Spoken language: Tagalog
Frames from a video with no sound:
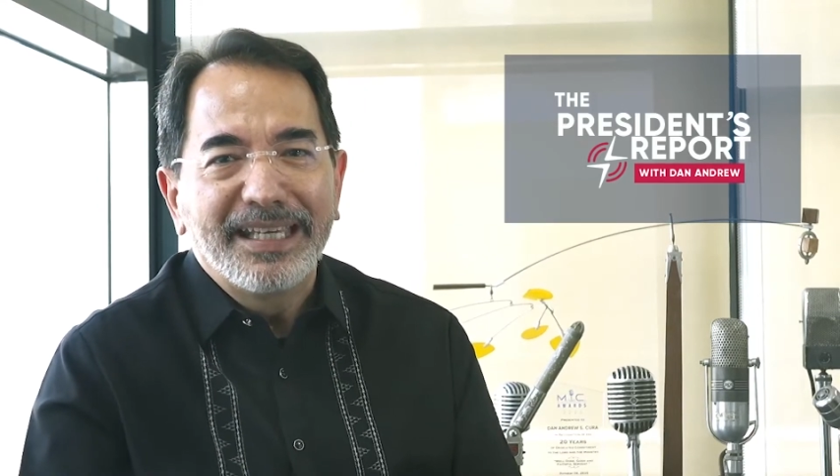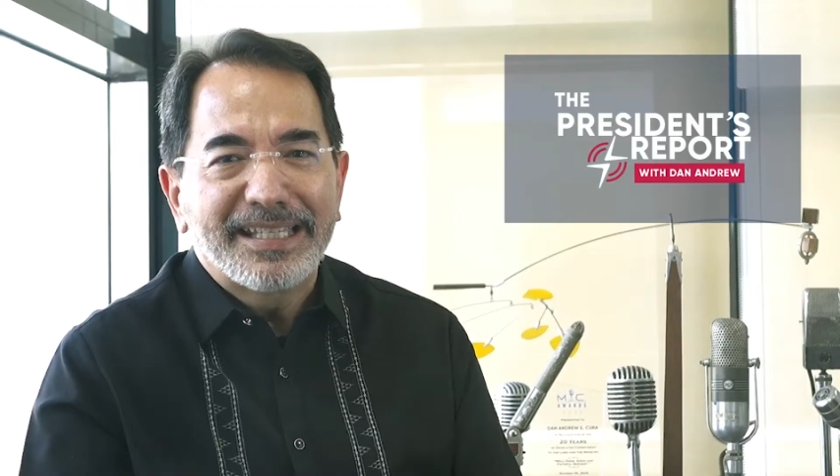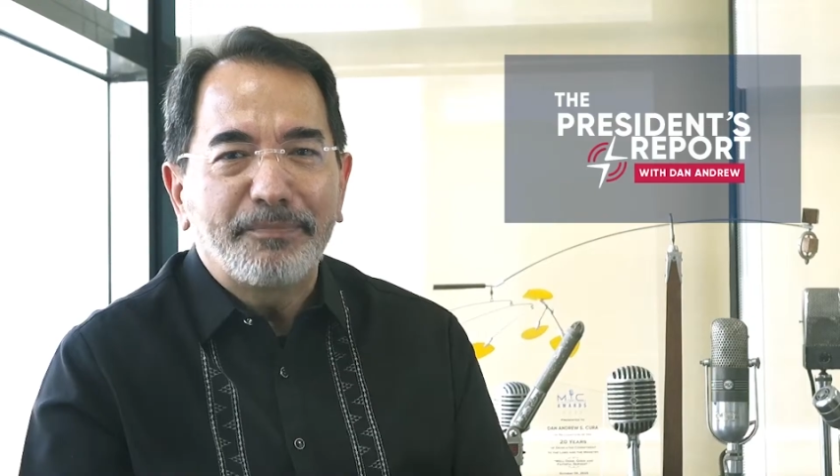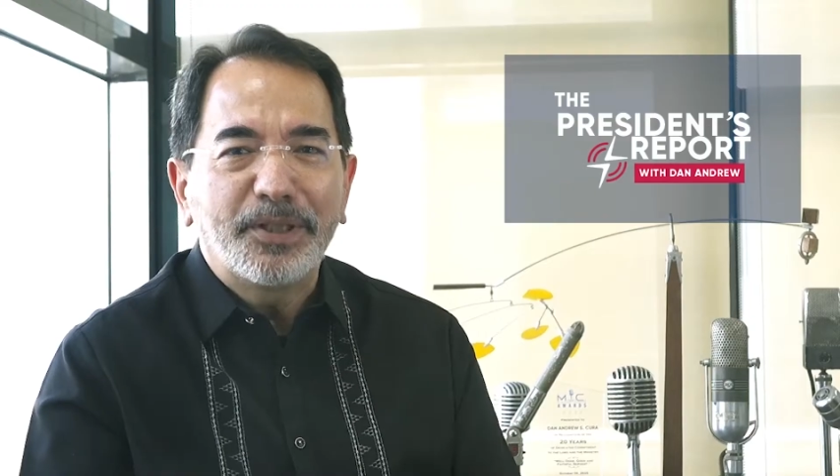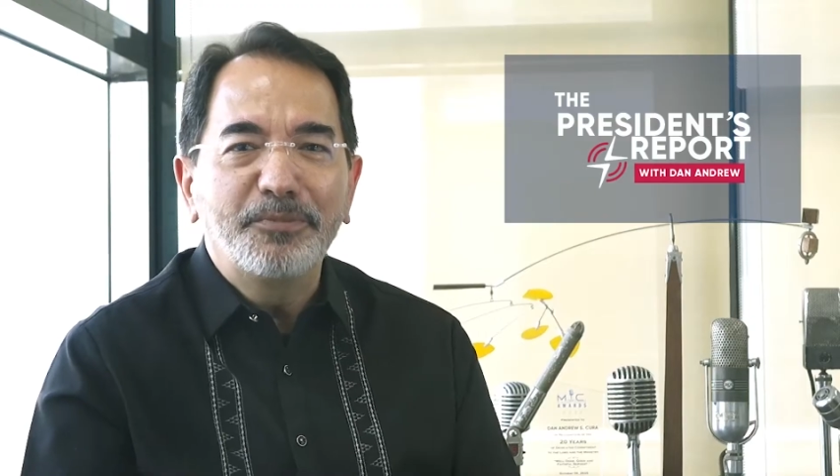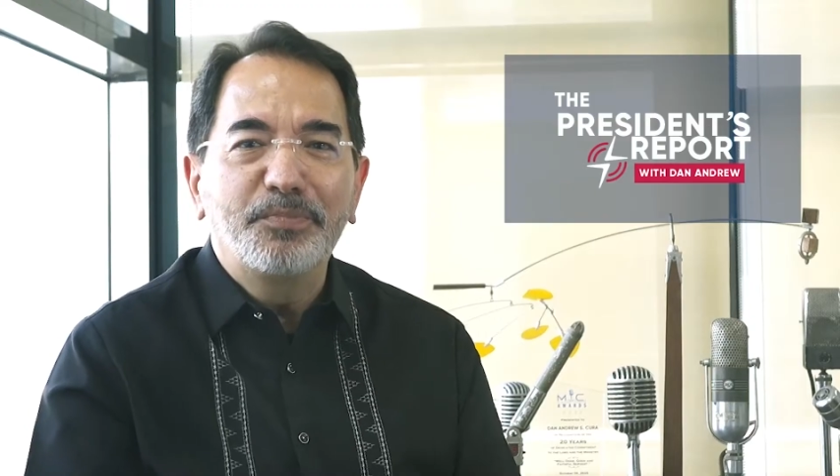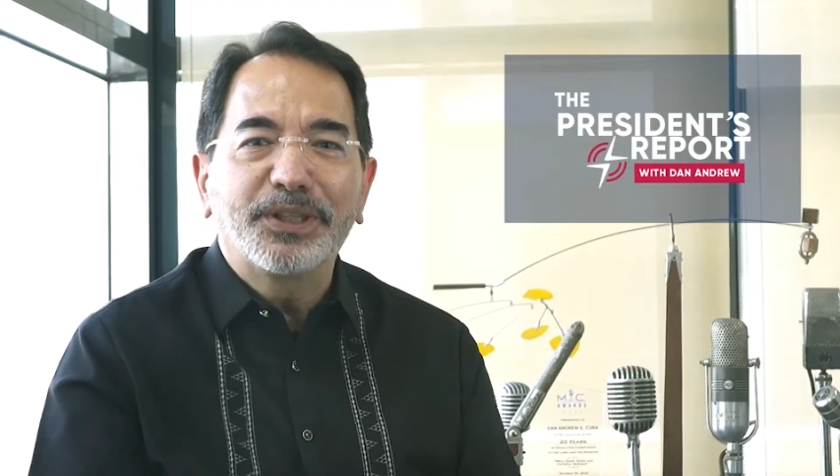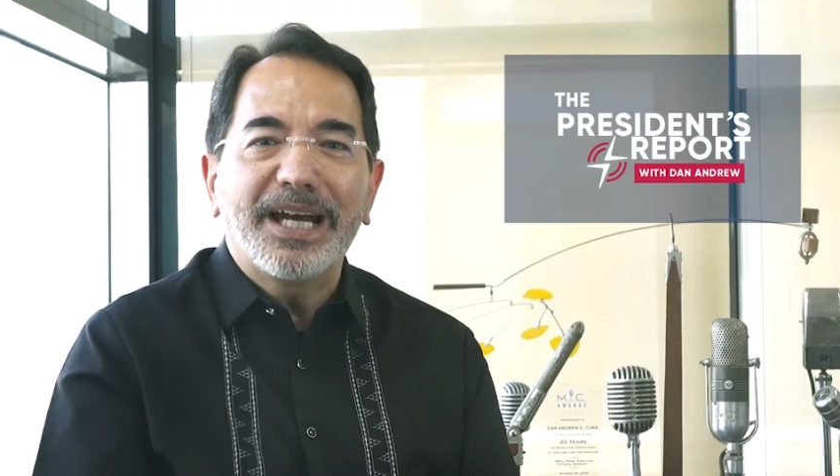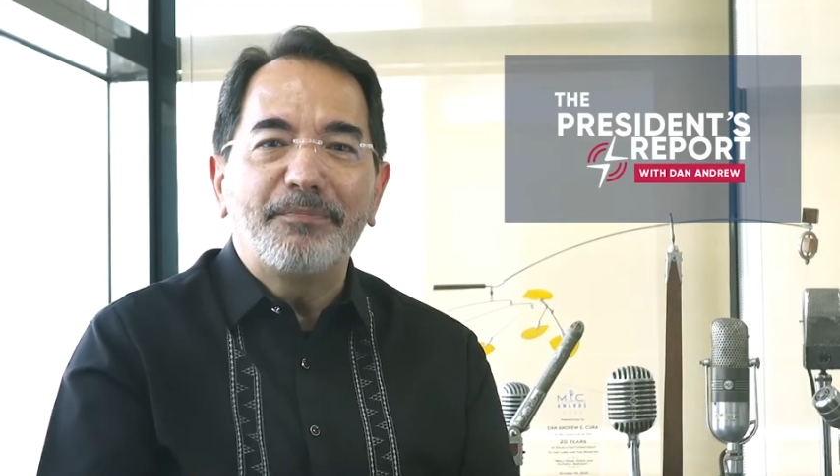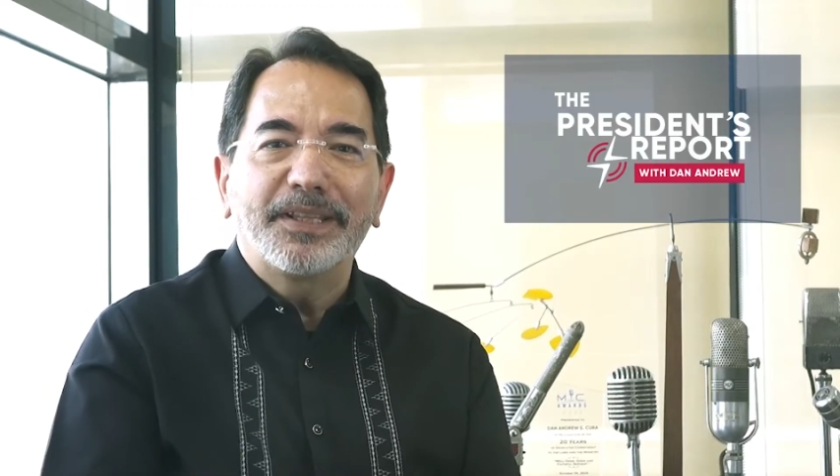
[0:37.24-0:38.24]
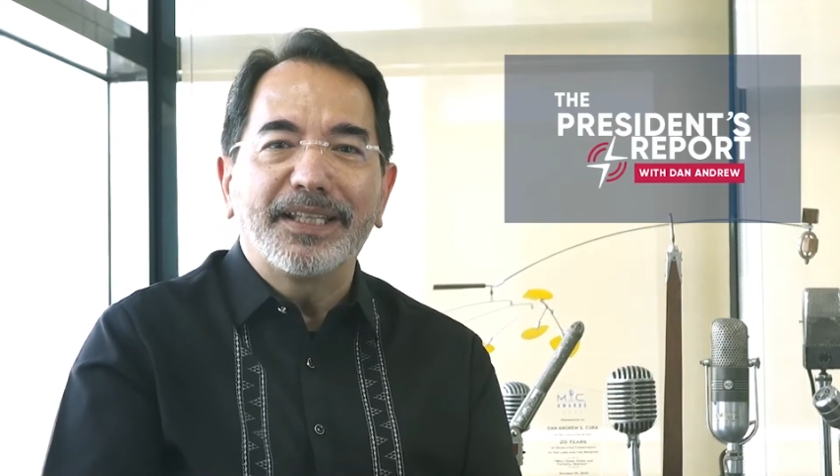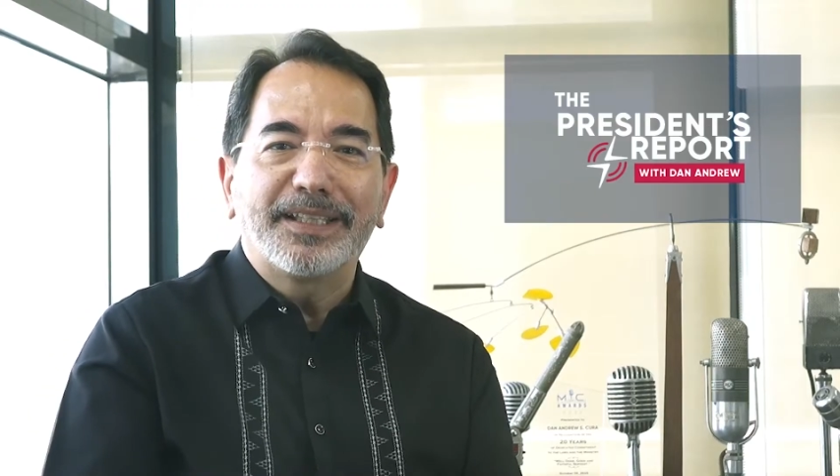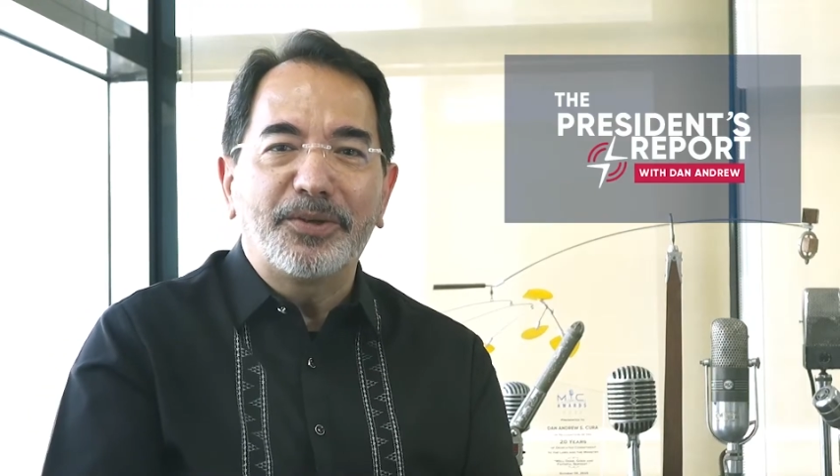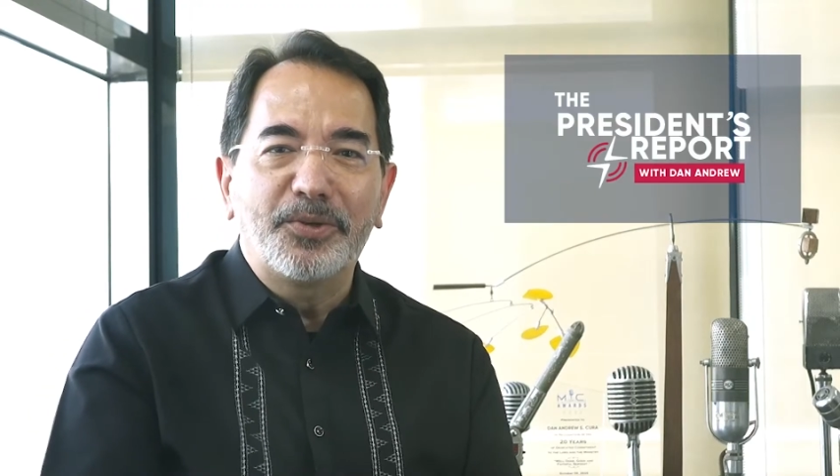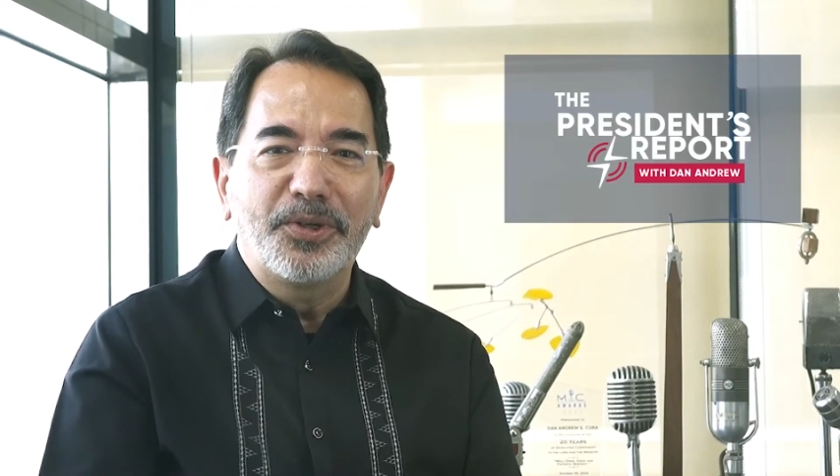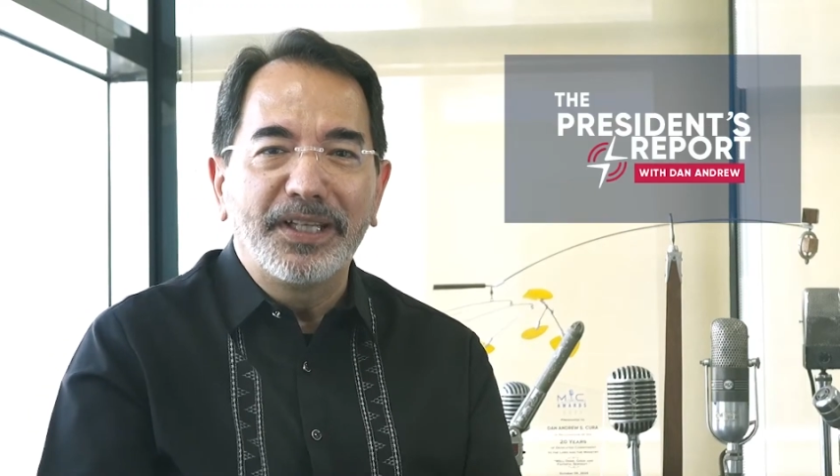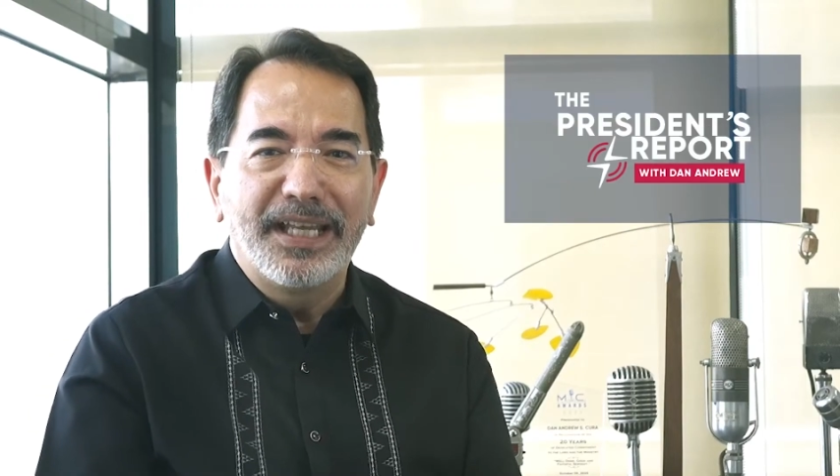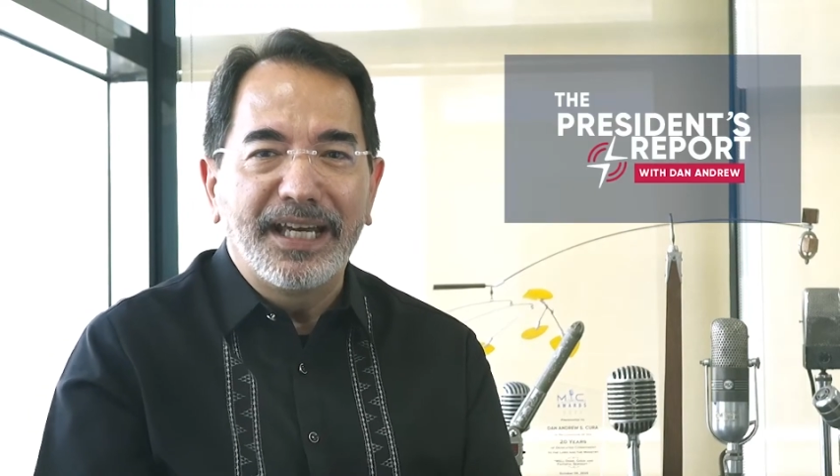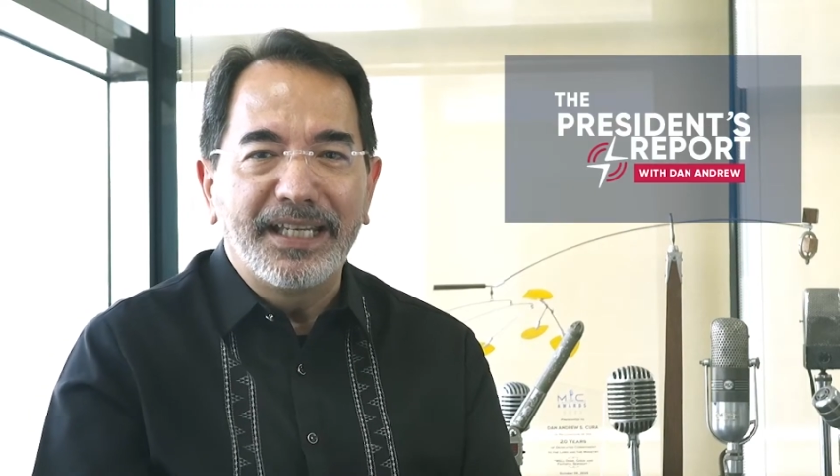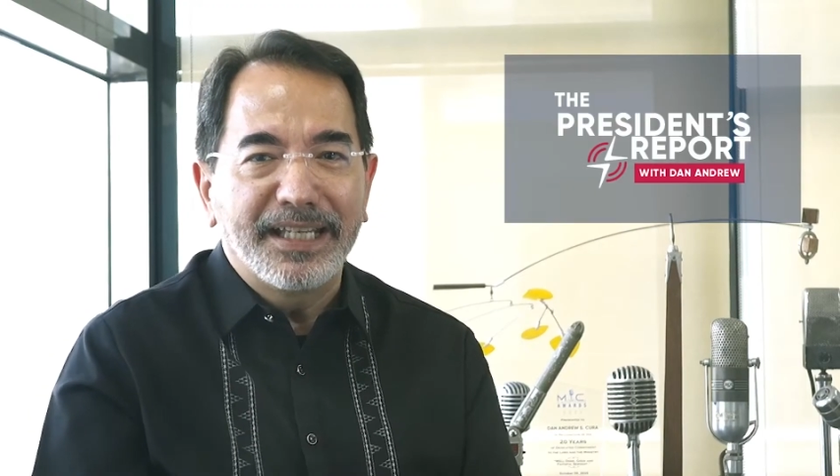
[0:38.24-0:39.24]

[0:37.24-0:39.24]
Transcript: Sa 74 na taon na